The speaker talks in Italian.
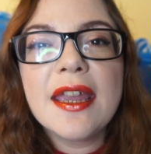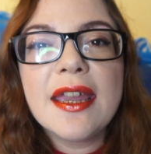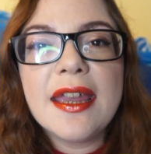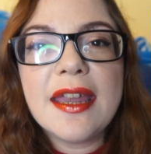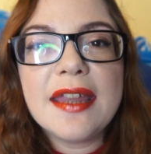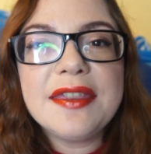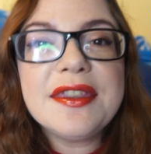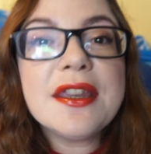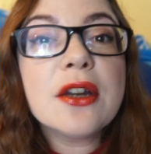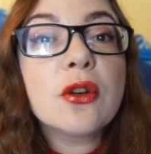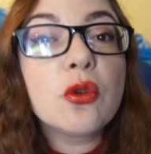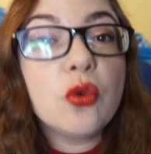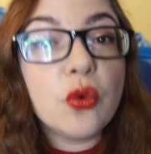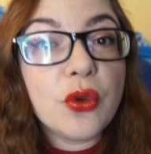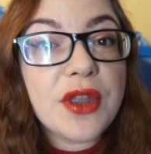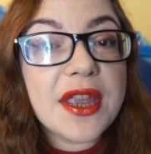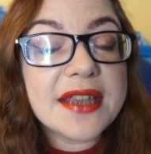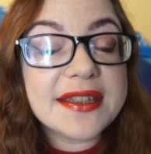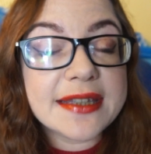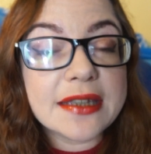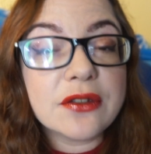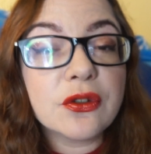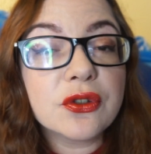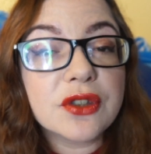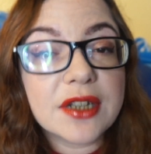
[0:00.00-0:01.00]
da cui è
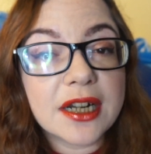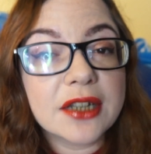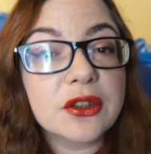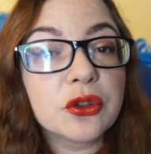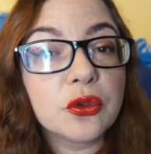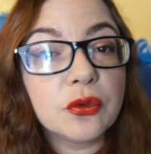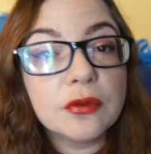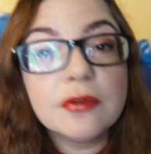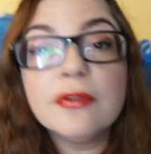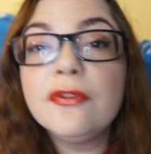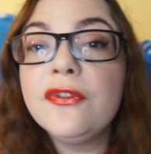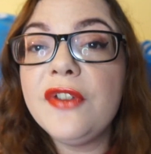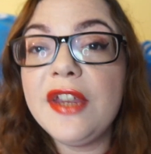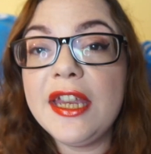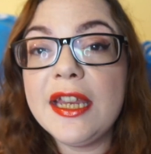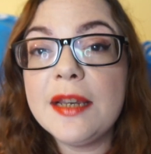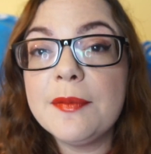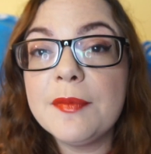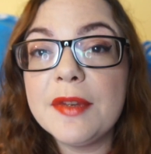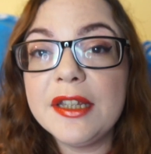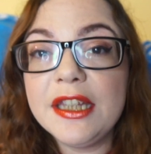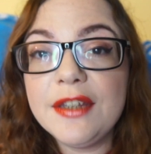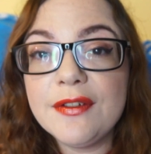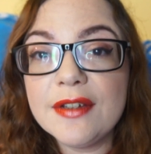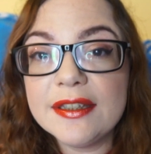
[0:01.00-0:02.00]
stato tratto un
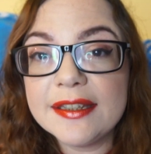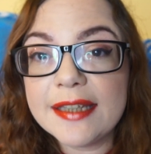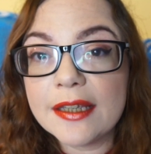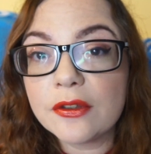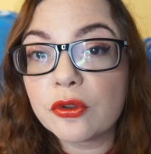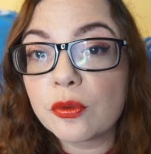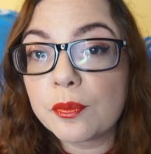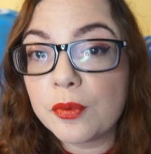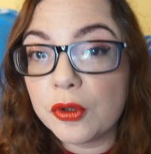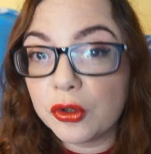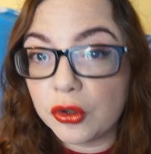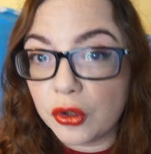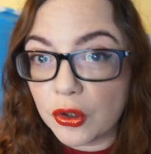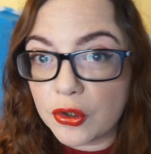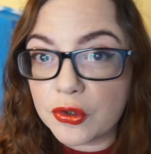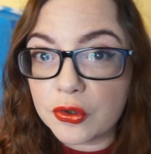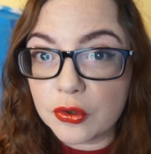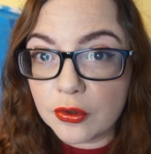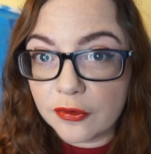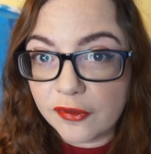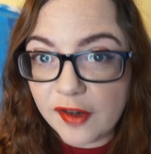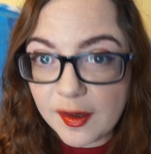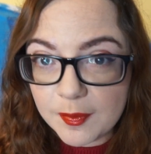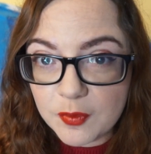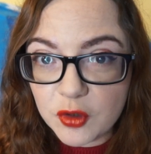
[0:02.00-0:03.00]
film diventato piuttosto
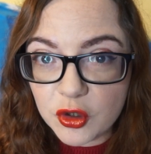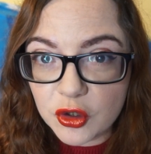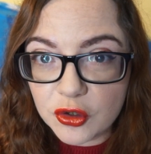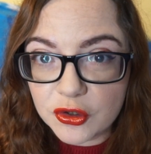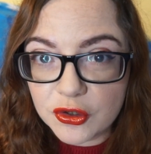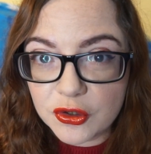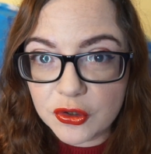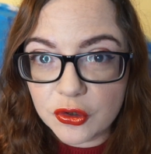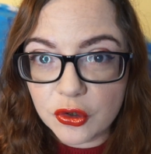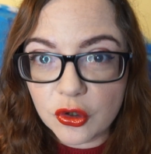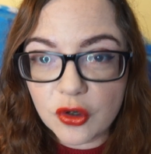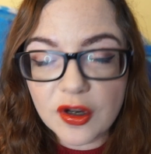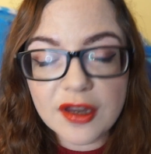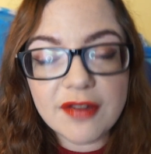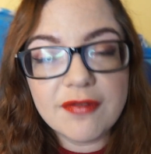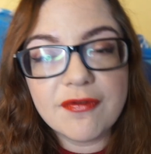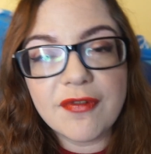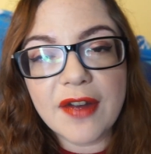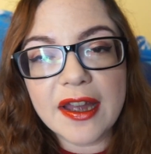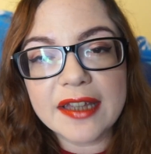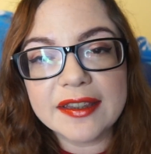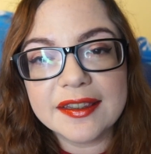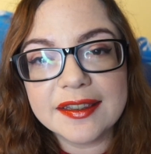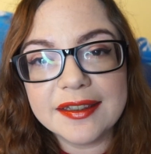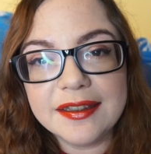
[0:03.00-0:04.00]
famoso,
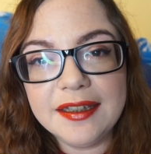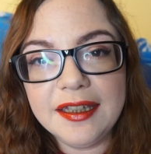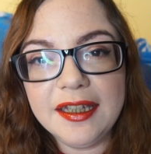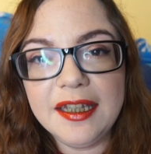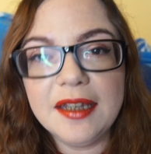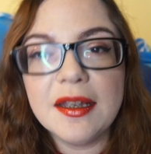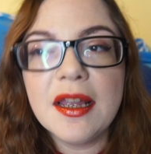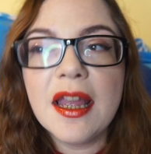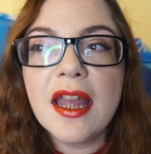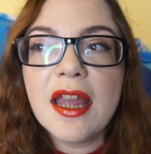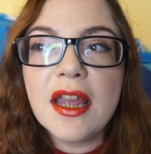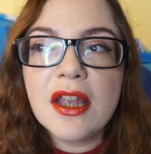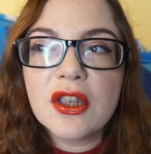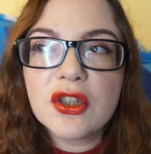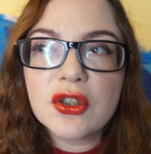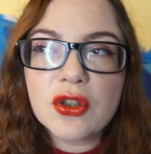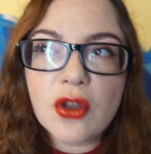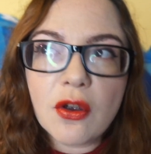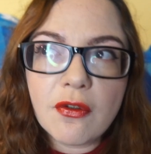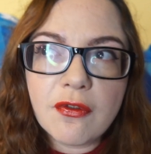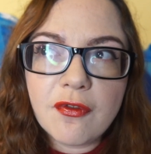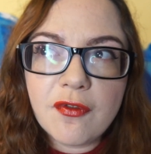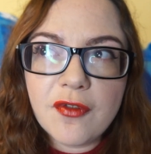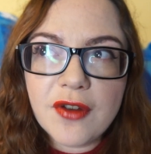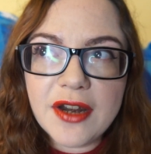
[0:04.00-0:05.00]
infatti
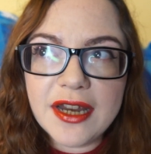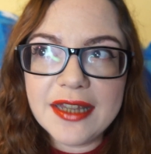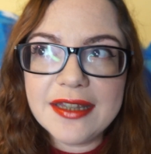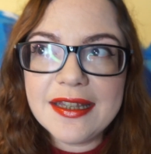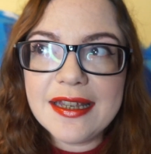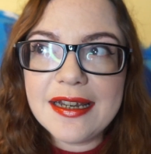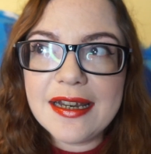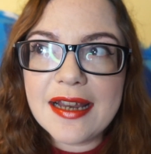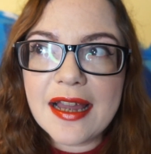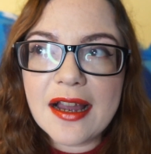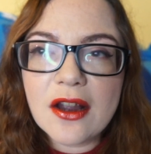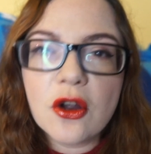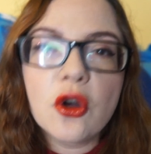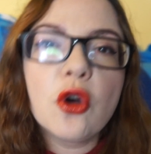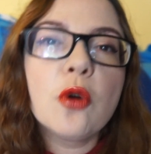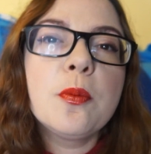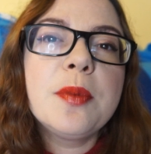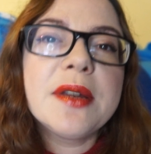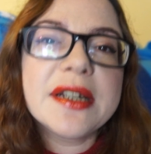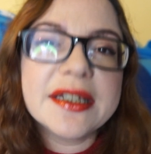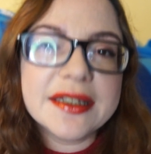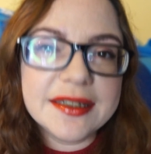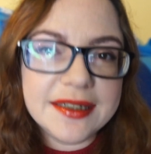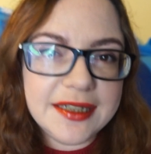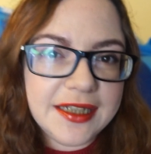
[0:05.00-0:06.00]
soffre della
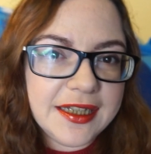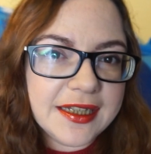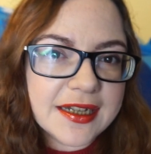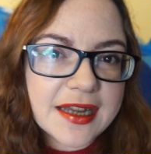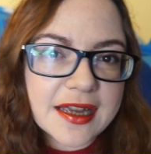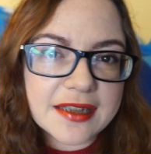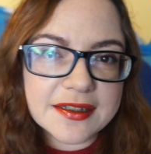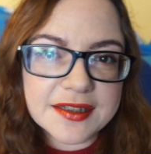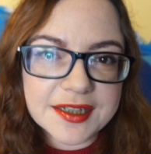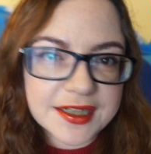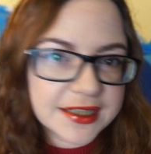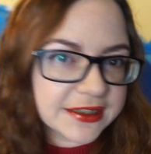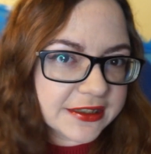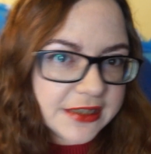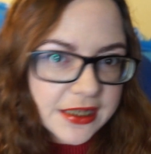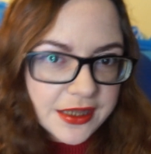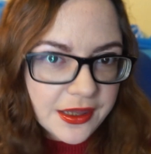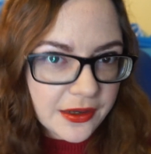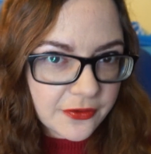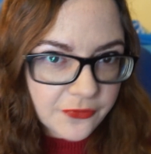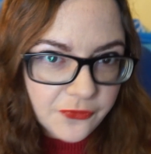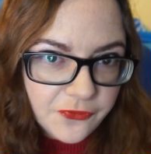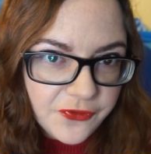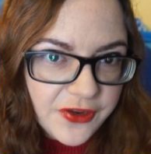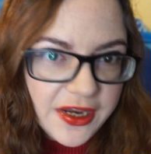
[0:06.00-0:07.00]
copertina tratta
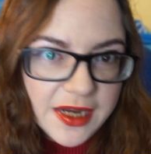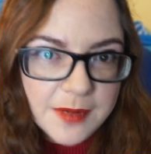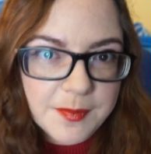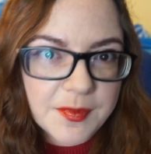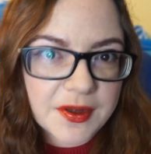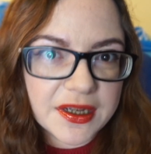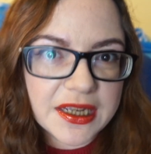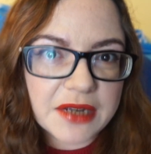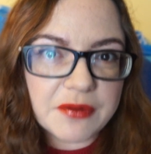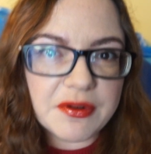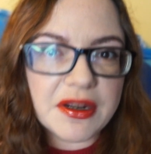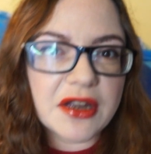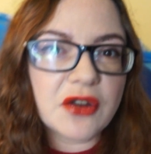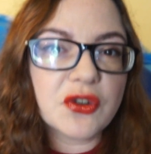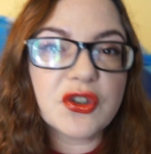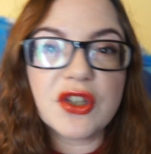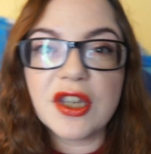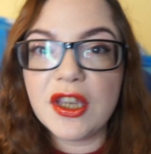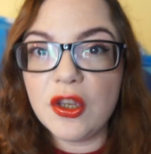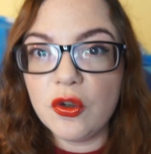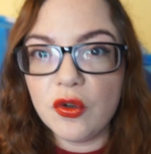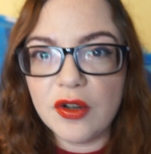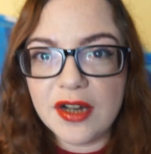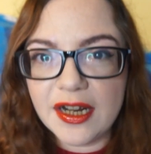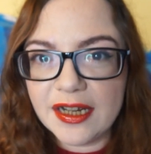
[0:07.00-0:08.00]
dal film, che è una cosa
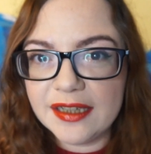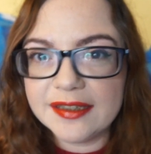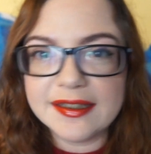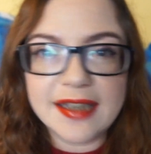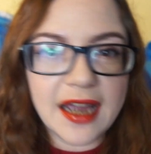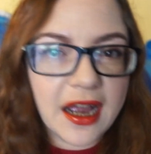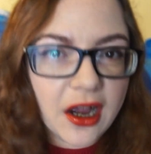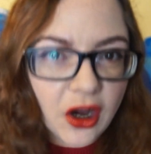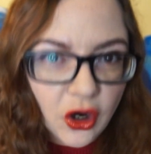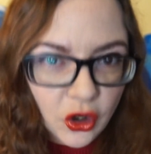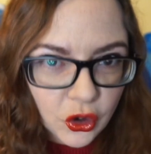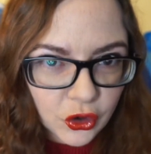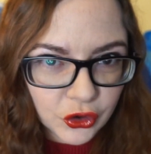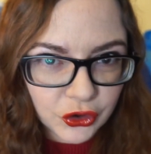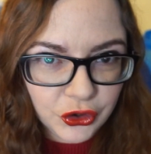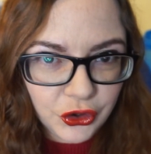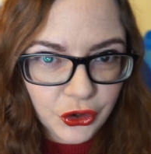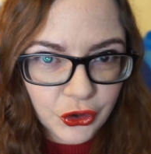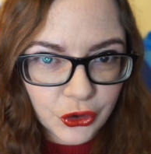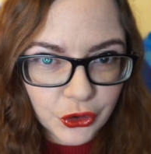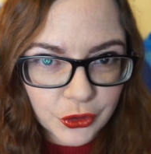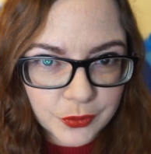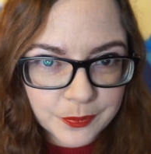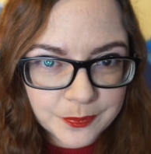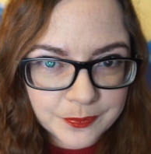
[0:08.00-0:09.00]
che io in realtà
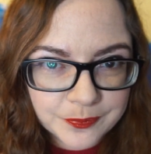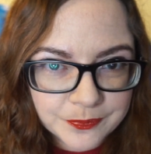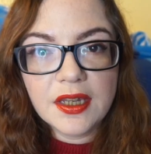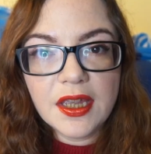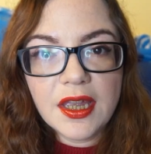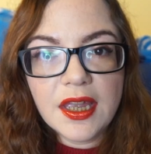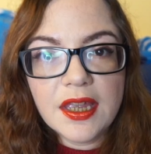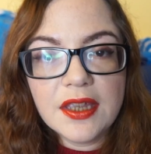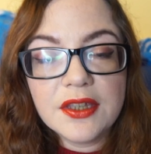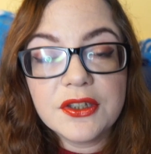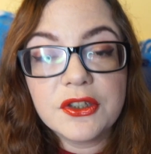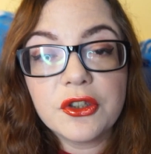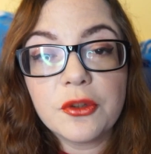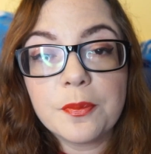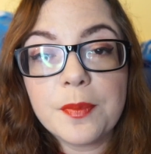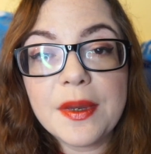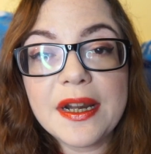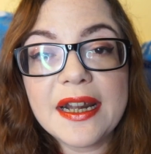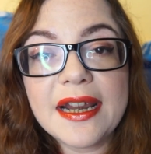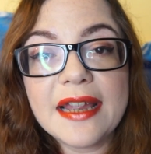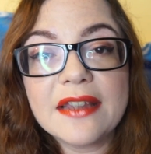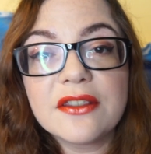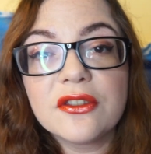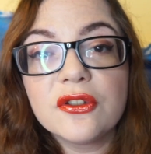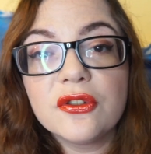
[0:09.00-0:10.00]
odio Sto
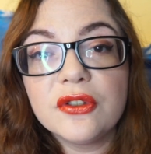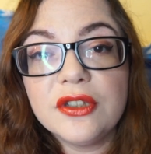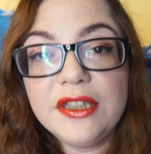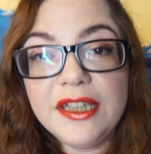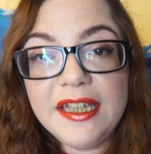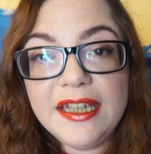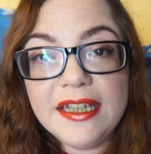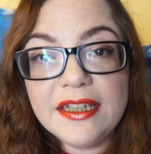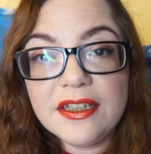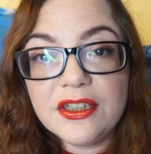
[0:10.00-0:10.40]
parlando di